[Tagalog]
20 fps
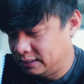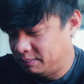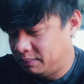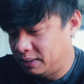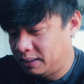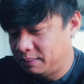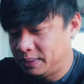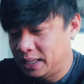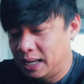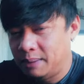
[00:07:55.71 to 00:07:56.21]

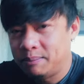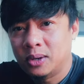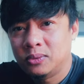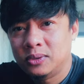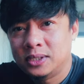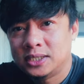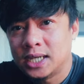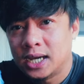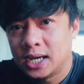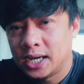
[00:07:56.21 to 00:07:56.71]
Pag
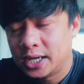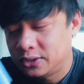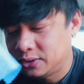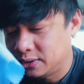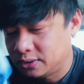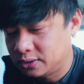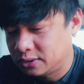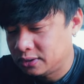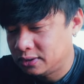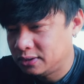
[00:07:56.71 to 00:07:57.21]
pinapawisan
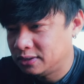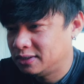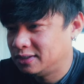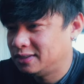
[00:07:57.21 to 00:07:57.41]
kayo,